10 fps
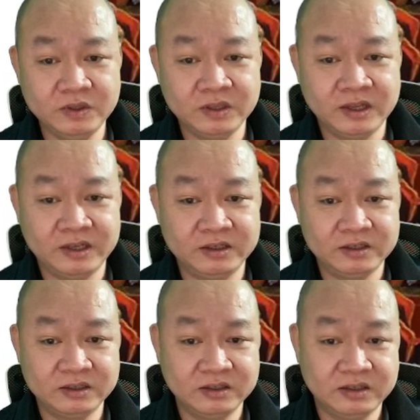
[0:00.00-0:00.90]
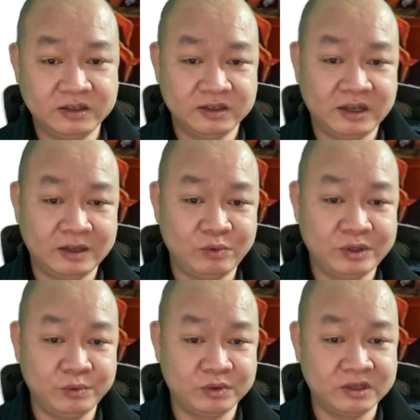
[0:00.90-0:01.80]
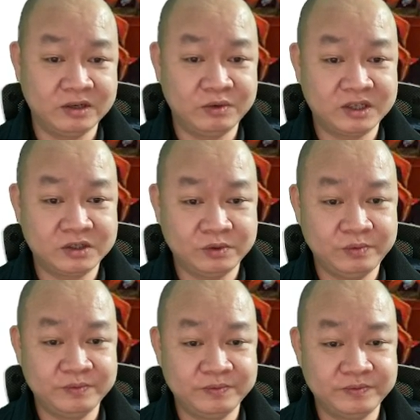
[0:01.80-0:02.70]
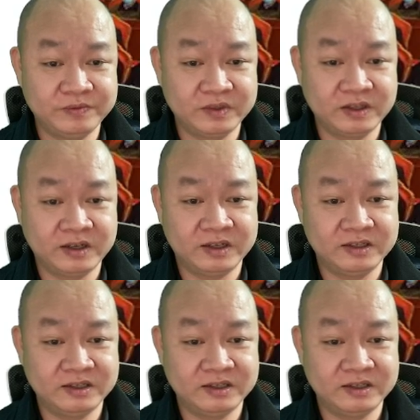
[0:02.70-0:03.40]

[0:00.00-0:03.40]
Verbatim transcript: đây, đây là nguyên Thủ tướng Nguyễn Tấn Dũng đó